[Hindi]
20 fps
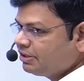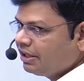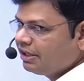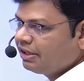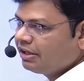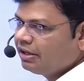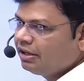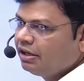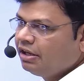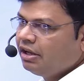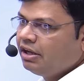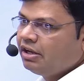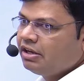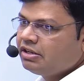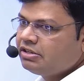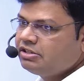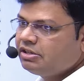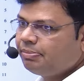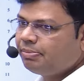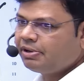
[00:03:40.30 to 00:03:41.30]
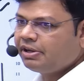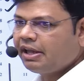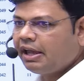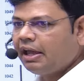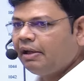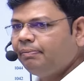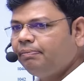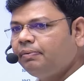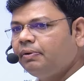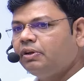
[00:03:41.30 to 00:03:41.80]
क्या जब
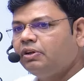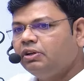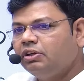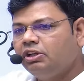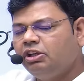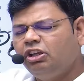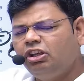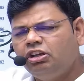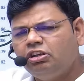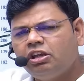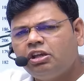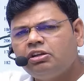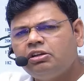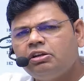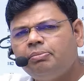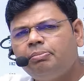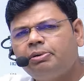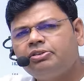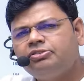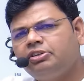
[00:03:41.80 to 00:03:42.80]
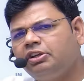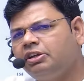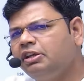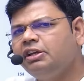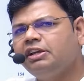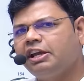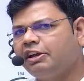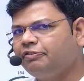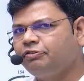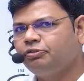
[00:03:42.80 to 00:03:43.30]
गैप एक एक नंबर से ही
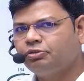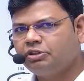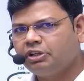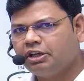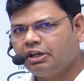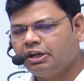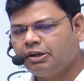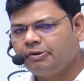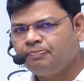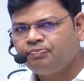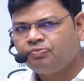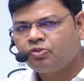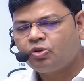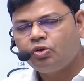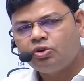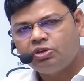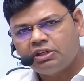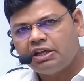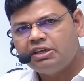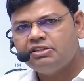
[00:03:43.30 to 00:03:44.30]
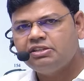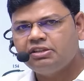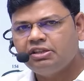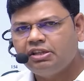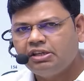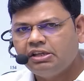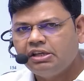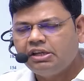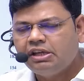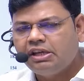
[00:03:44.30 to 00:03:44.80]
गैप होता है और यही
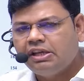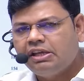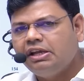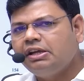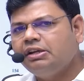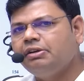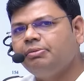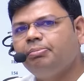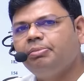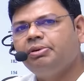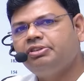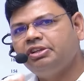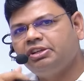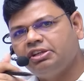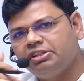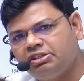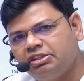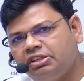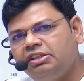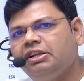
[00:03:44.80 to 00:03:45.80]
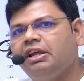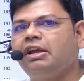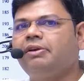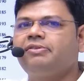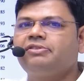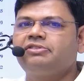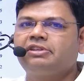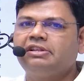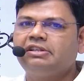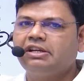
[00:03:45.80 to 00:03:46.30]
जिंदगी की एक नंबर से कितनी रैंक
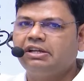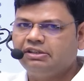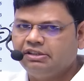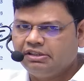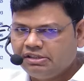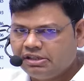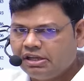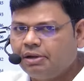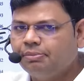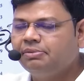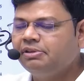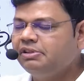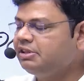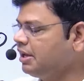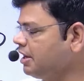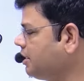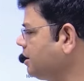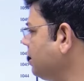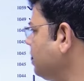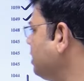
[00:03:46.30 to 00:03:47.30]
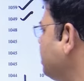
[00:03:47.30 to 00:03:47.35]
फिसल जाती है आप ये तय करेंगे